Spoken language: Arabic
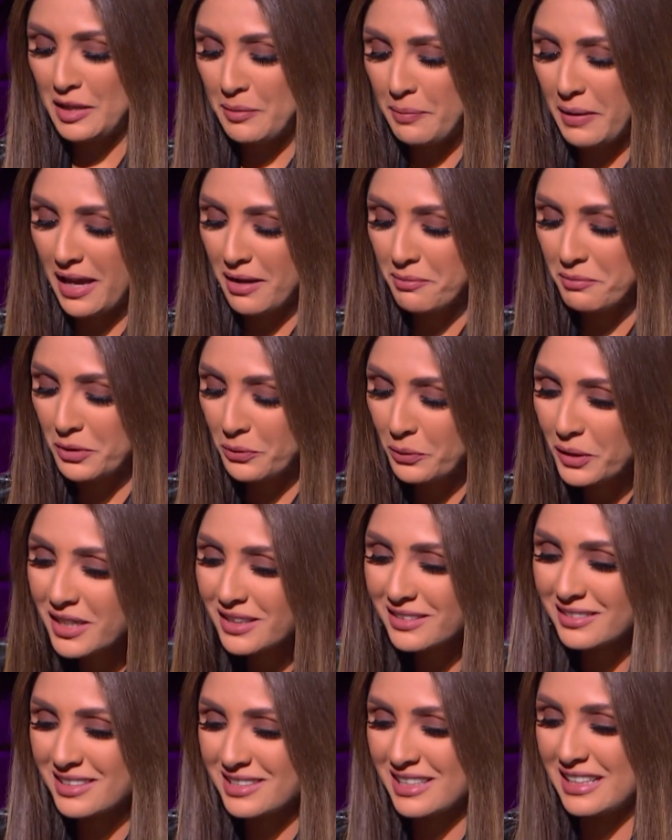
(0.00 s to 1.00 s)
ايه بقى من
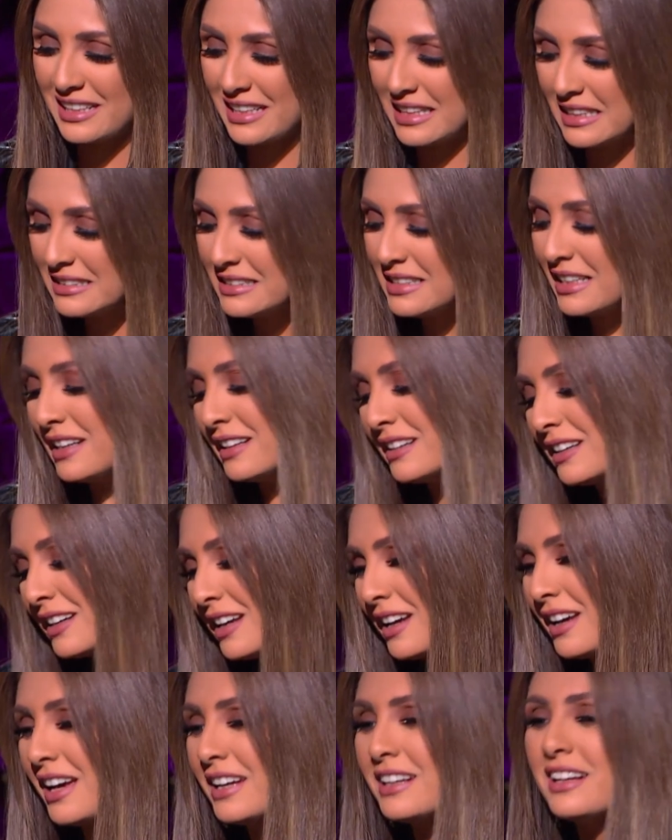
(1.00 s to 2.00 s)
وجهه نظرك انت لان
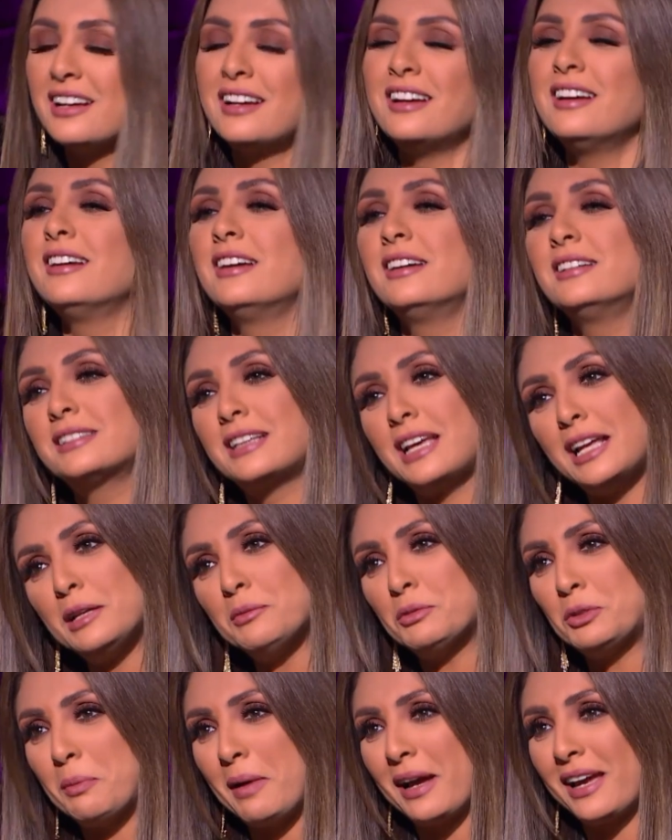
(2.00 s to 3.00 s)
انا انا
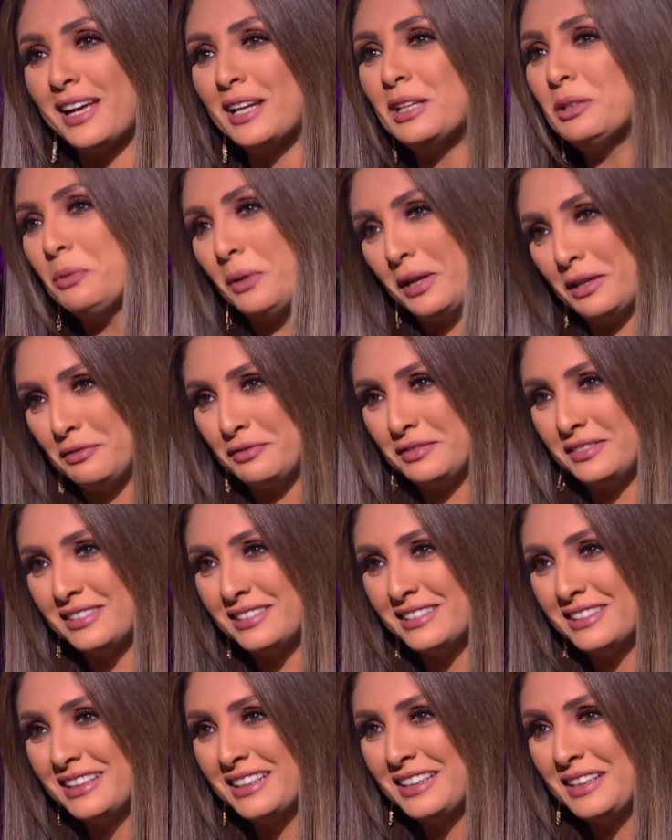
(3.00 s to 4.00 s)
اتكلمت مع خالد
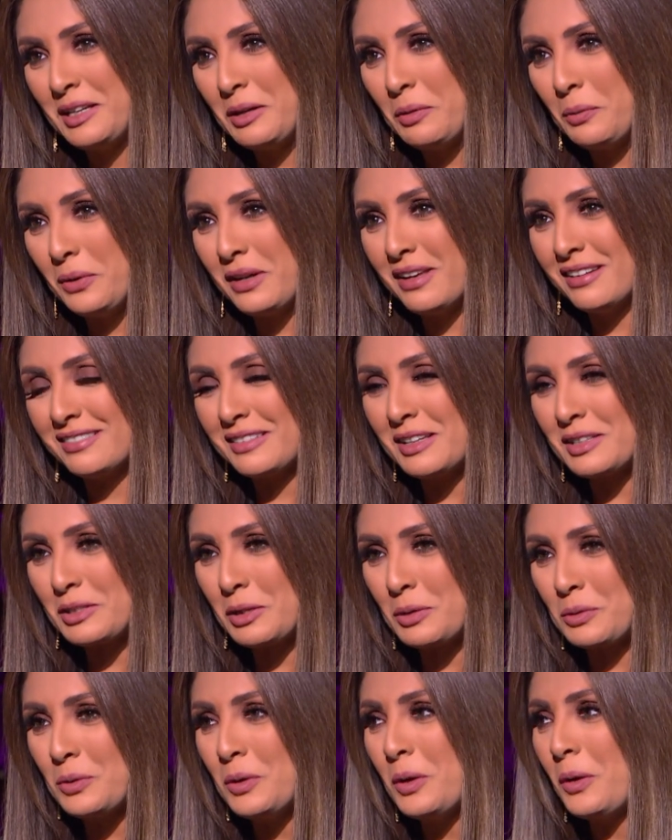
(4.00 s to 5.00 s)
وعرفت وجهه نظره